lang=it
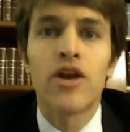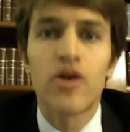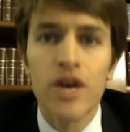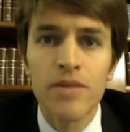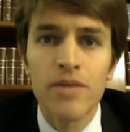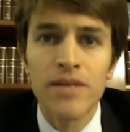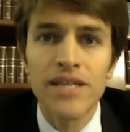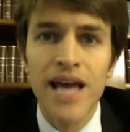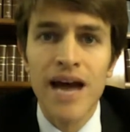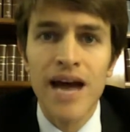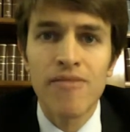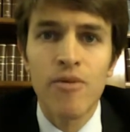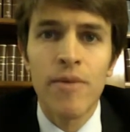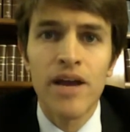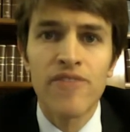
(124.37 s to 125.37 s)
Lo
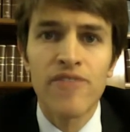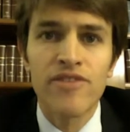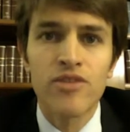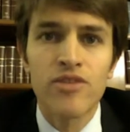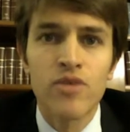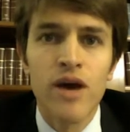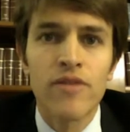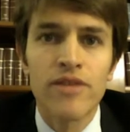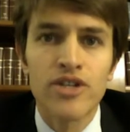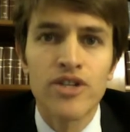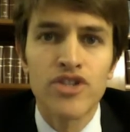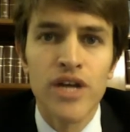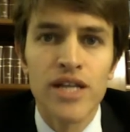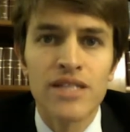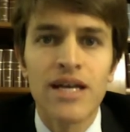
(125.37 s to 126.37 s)
ribadiamo per effettuare una
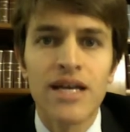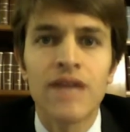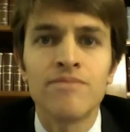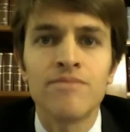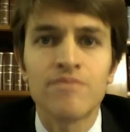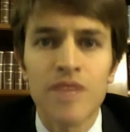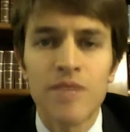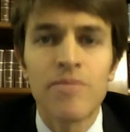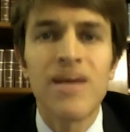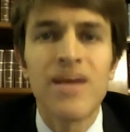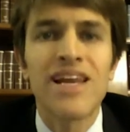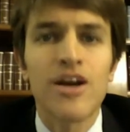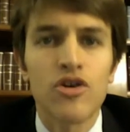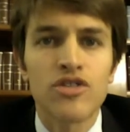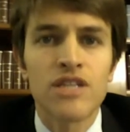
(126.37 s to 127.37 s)
scelta in
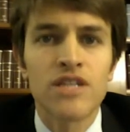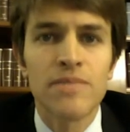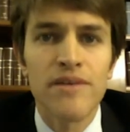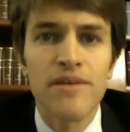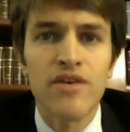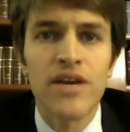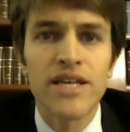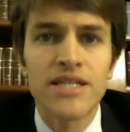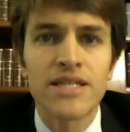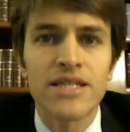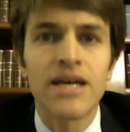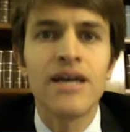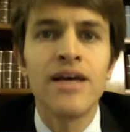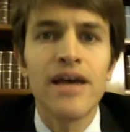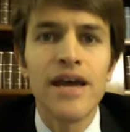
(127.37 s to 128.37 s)
piena
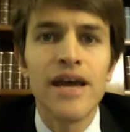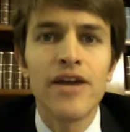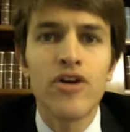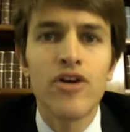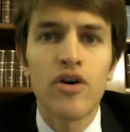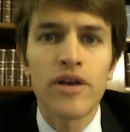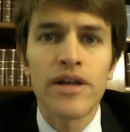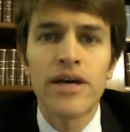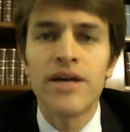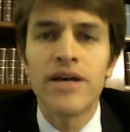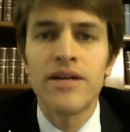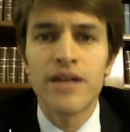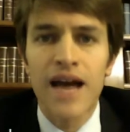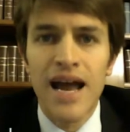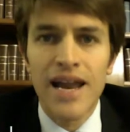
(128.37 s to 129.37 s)
consapevolezza e non
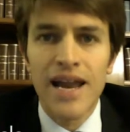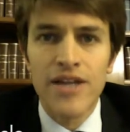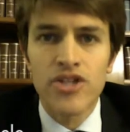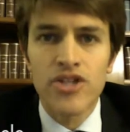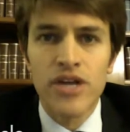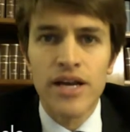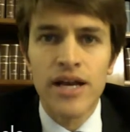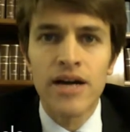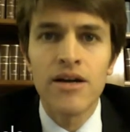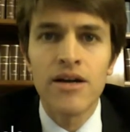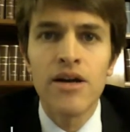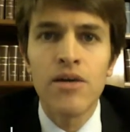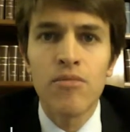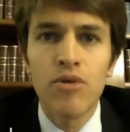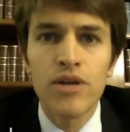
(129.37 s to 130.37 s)
alla cieca.
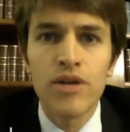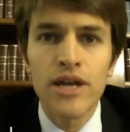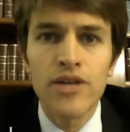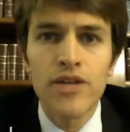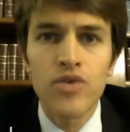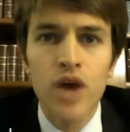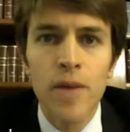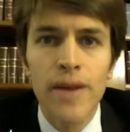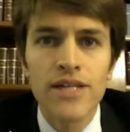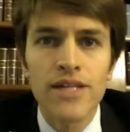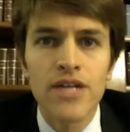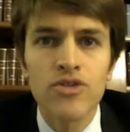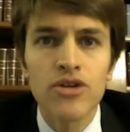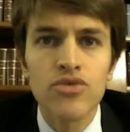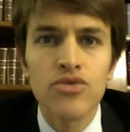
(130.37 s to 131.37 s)
Buona lettura
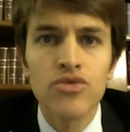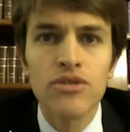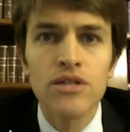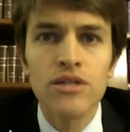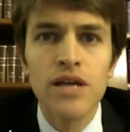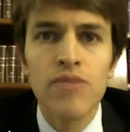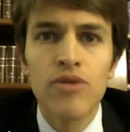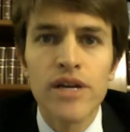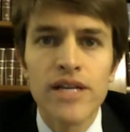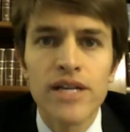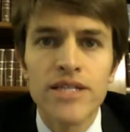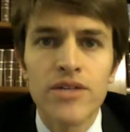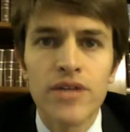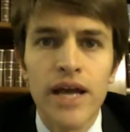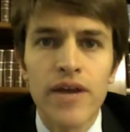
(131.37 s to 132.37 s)
pertanto a tutti e buon
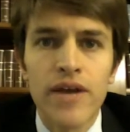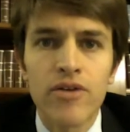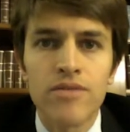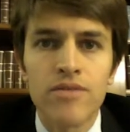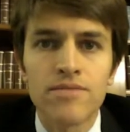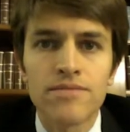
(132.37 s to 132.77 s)
inizio d'anno.